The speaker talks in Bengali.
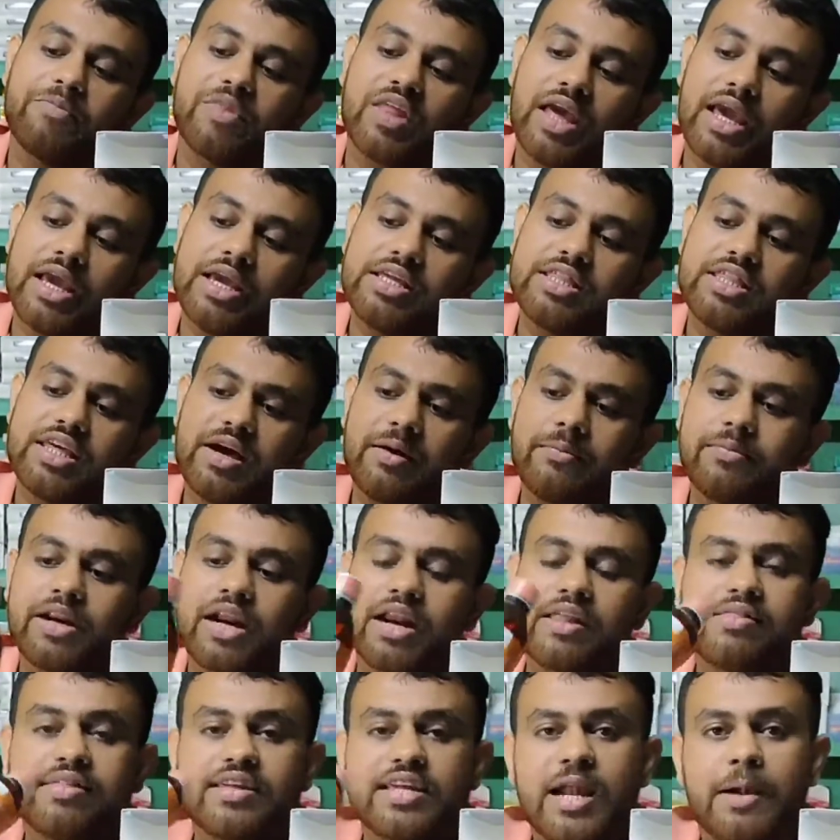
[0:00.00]
এই যে
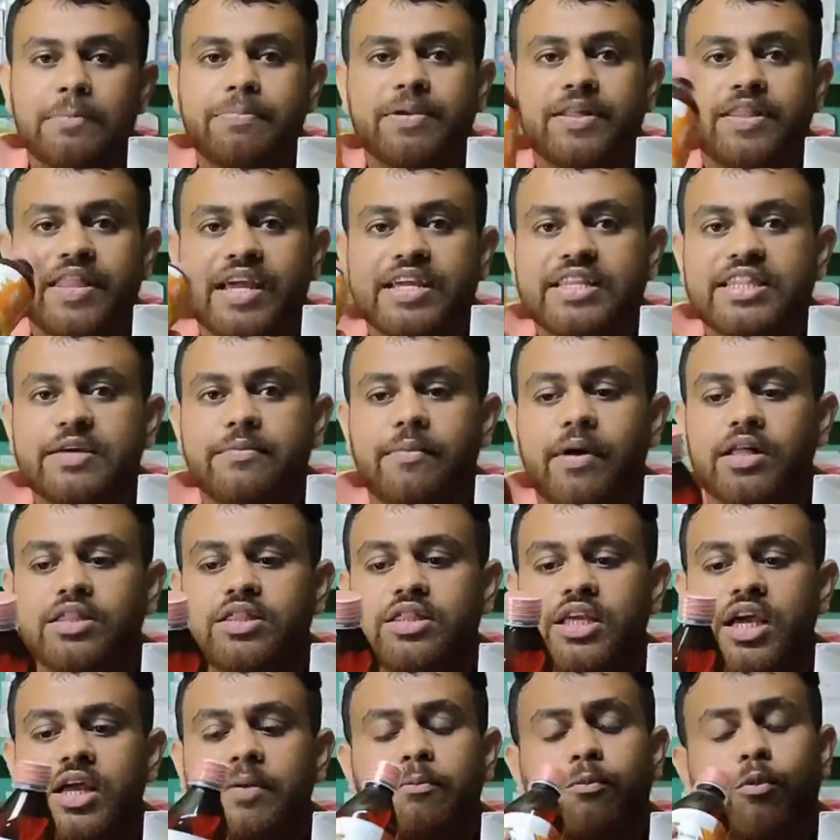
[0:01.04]
আপনারা সিরাপটা দেখতে
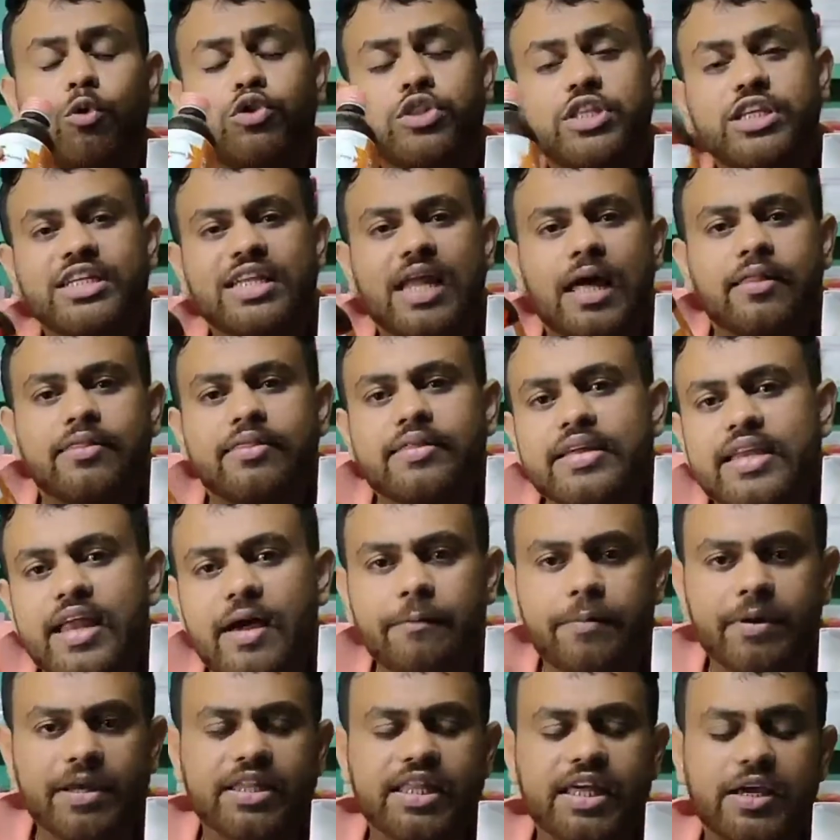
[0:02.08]
পাচ্ছেন প্রতিটা
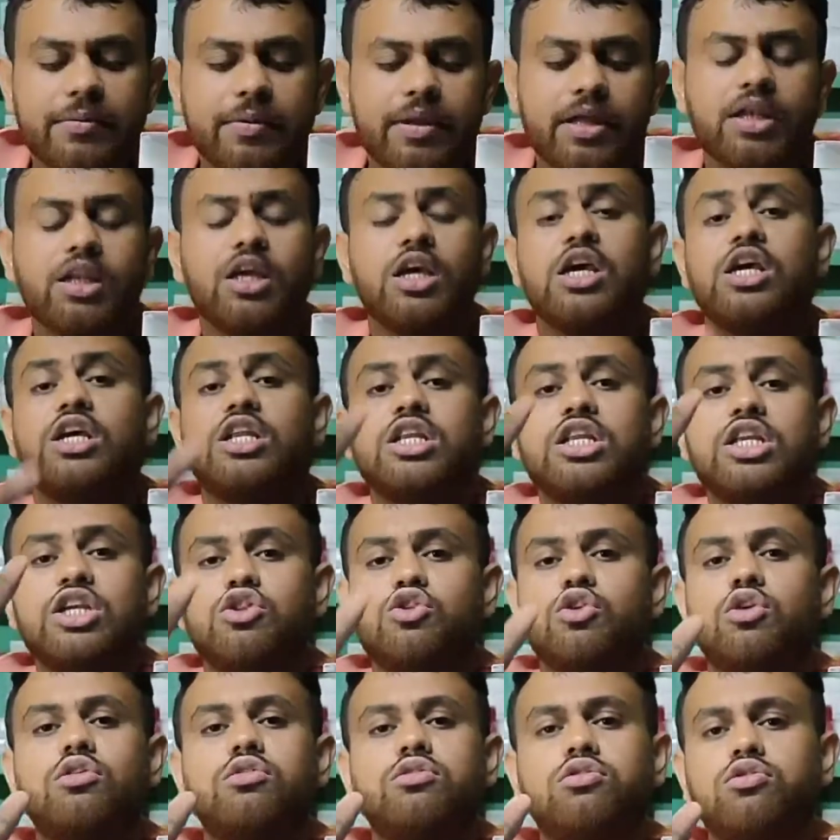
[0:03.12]
সিরাপের দেখবেন
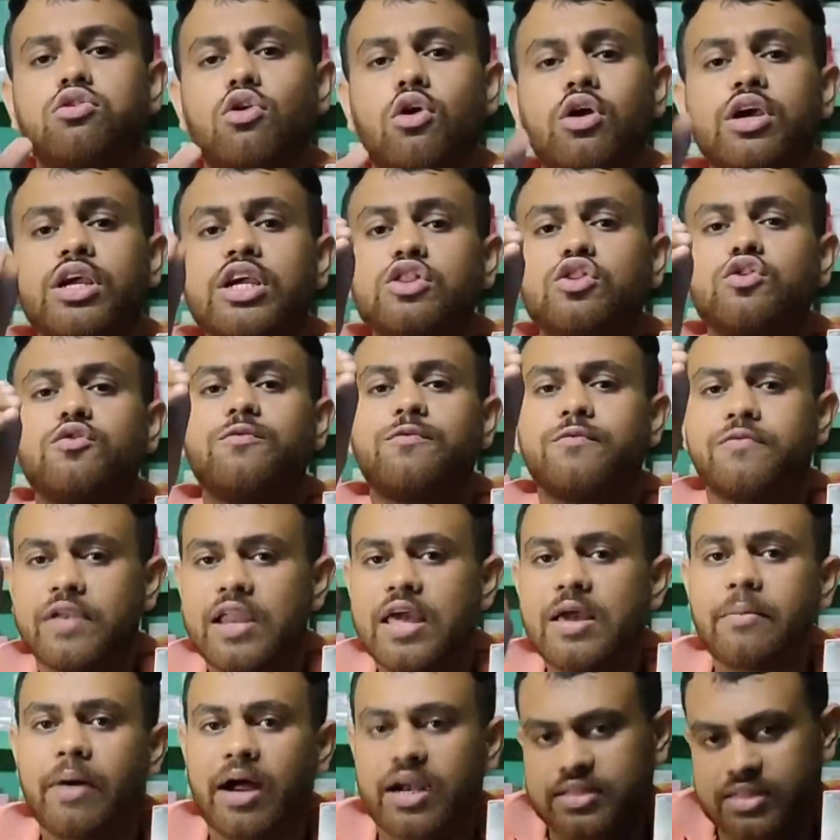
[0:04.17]
নিজস্ব কিছু
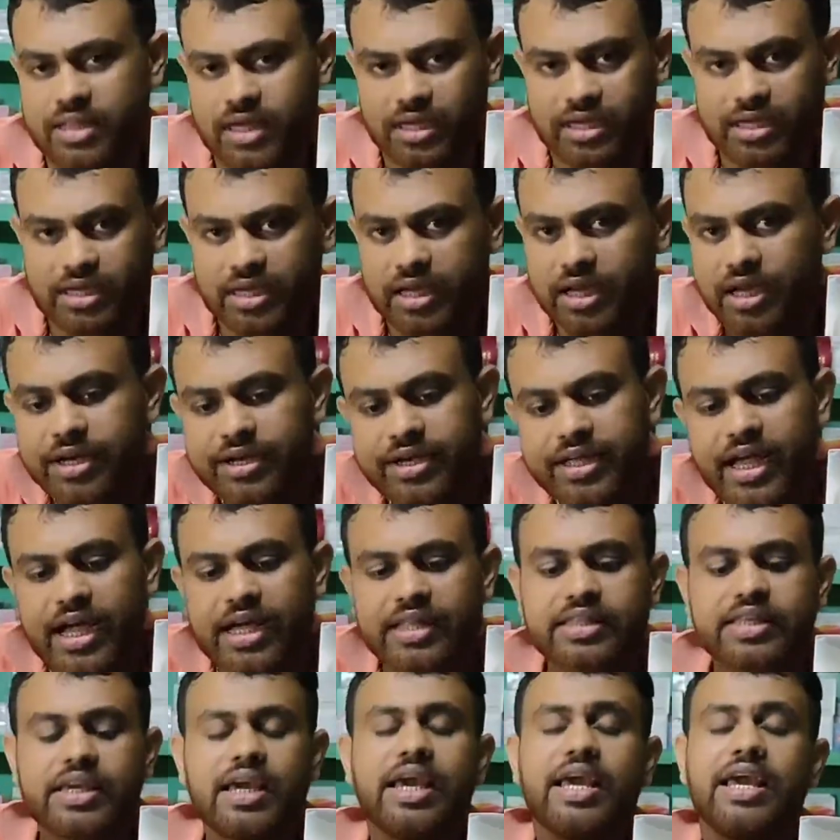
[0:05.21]
ফ্লেভার থাকে ঠিক
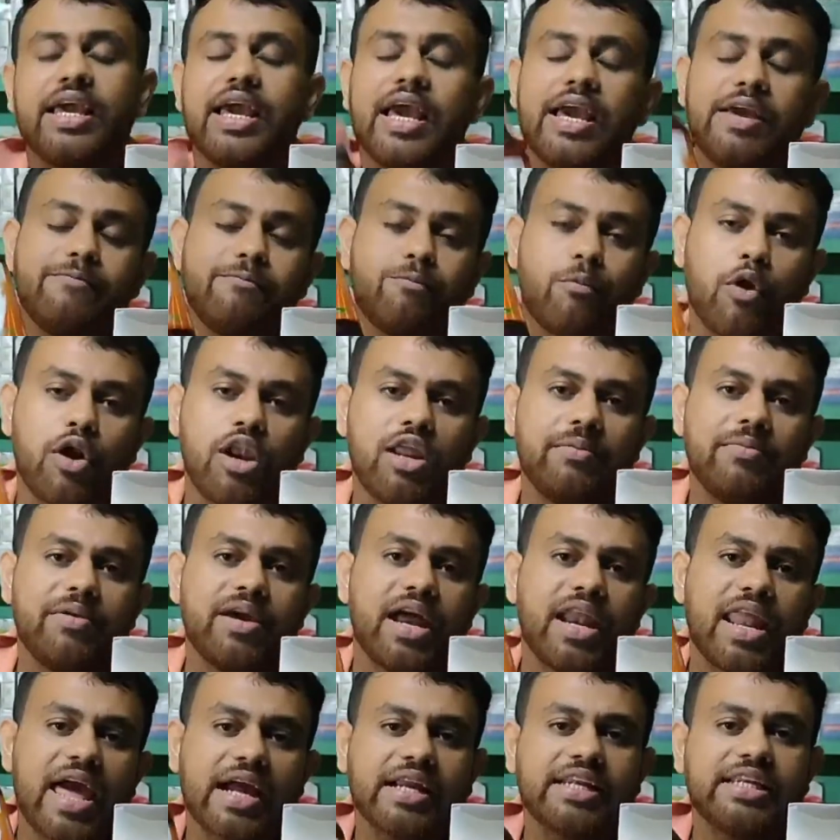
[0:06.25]
আছে এই
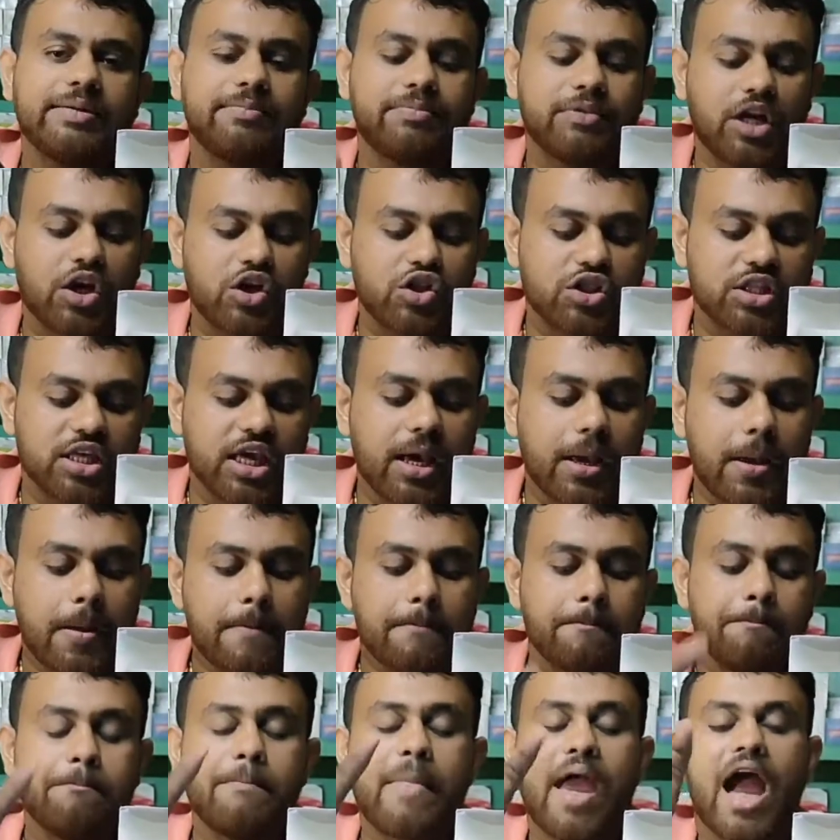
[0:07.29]
পলিভিয়ান অ্যাক্টিভটা হচ্ছে
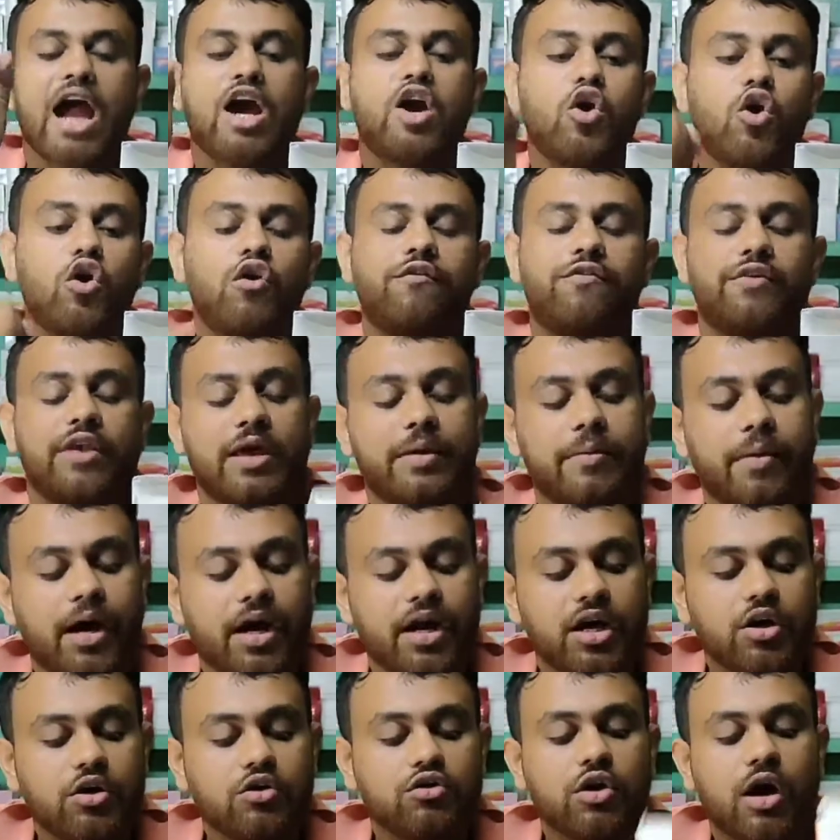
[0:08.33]
ম্যাঙ্গো ফ্লেভার
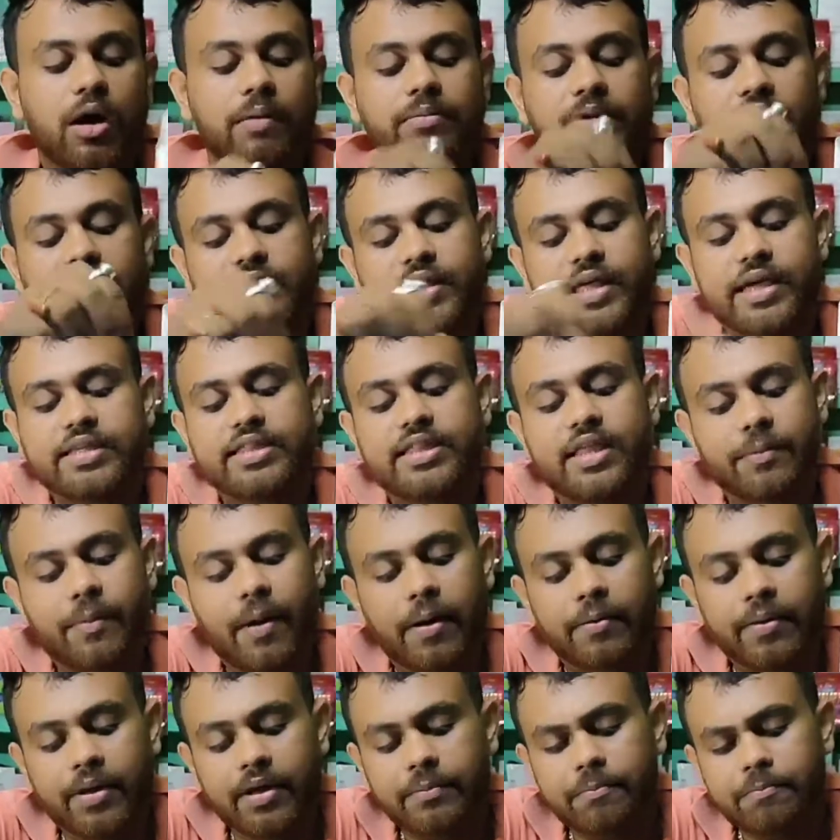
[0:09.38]
তো আপনারা দেখতে
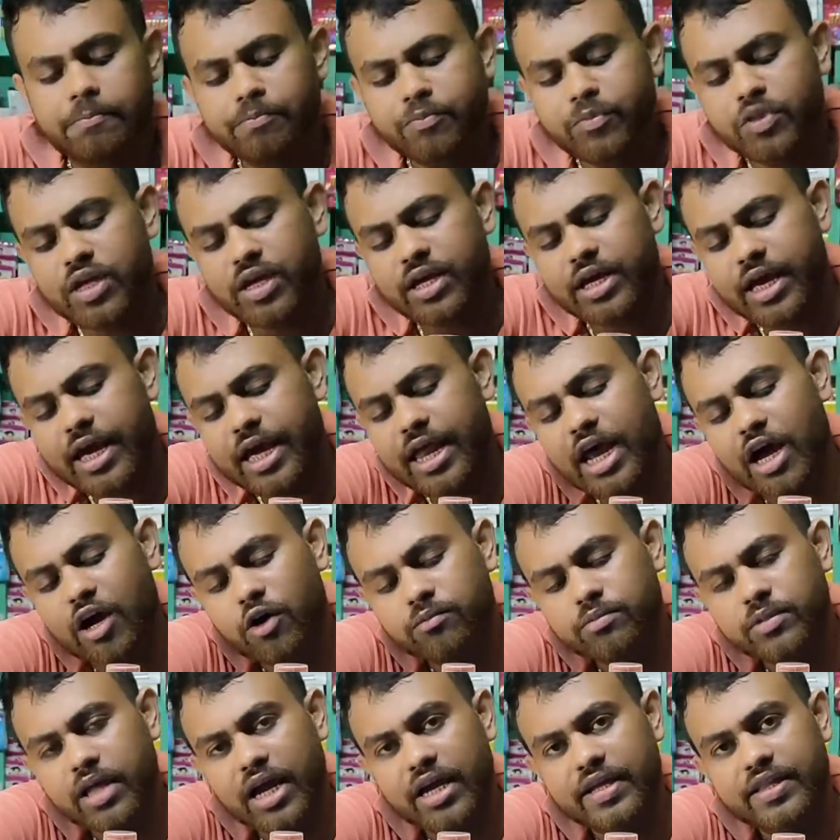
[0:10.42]
পাবেন ঠিক এরকম
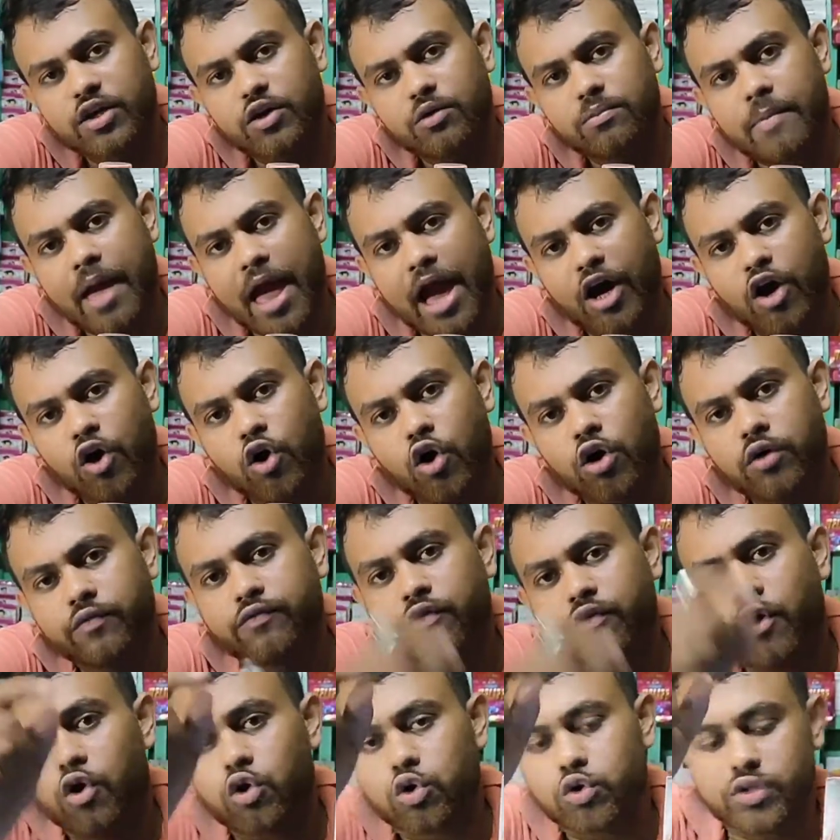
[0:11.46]
জায়গায় দেখুন ম্যাঙ্গোর
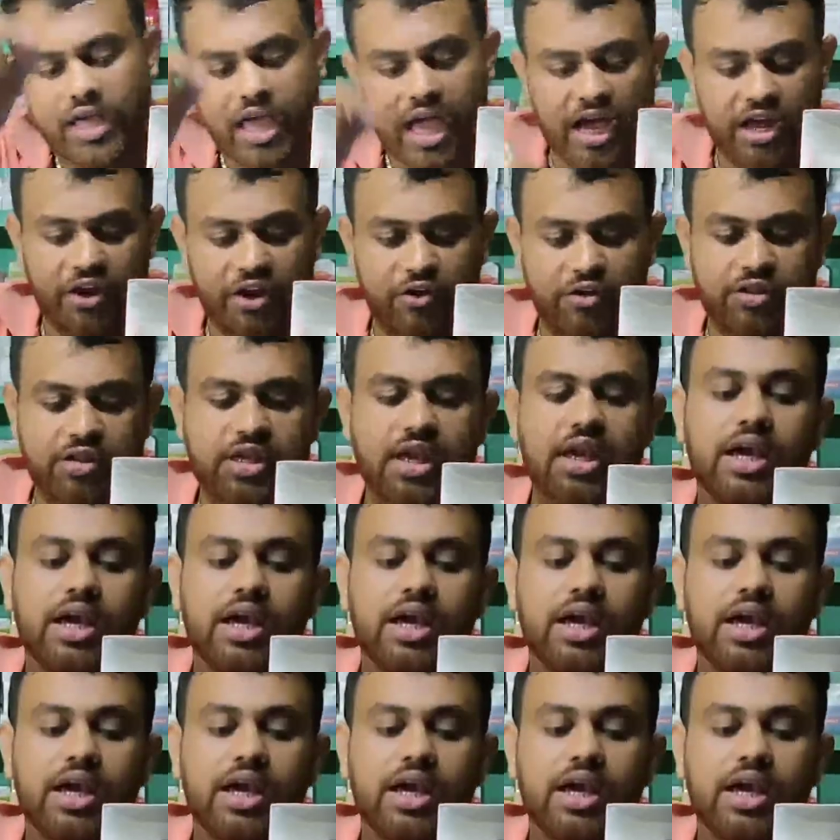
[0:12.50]
ফটো দেওয়া রয়েছে